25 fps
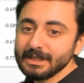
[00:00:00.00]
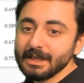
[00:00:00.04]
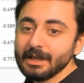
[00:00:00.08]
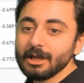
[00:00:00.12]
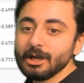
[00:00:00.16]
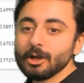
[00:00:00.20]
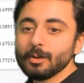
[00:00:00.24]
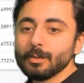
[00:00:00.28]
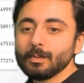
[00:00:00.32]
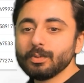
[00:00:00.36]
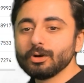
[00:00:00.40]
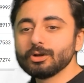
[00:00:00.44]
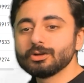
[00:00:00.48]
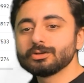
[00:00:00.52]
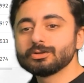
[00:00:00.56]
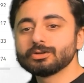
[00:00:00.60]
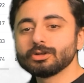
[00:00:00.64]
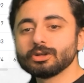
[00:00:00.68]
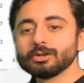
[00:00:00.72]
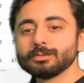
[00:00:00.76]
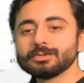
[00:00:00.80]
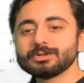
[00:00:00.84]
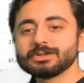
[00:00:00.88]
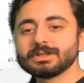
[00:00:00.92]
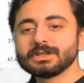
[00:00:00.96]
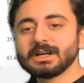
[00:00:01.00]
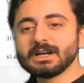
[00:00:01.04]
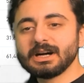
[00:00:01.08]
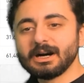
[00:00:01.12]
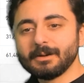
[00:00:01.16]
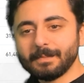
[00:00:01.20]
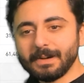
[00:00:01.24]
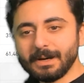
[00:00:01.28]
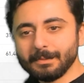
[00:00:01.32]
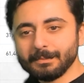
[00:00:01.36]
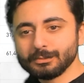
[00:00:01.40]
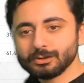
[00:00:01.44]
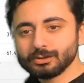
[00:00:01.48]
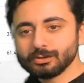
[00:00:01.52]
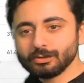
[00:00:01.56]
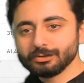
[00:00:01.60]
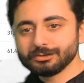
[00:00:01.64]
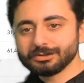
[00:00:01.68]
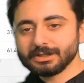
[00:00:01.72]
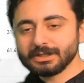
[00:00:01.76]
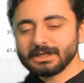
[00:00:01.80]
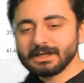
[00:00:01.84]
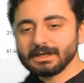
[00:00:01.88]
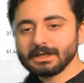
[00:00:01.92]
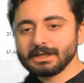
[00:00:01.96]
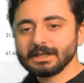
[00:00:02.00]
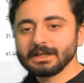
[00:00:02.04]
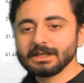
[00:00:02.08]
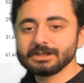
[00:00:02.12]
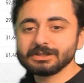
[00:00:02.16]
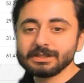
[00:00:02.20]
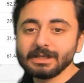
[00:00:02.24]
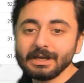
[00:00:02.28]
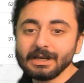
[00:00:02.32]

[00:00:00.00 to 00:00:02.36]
pozisyonumuz kapanmış olacak arkadaşlar.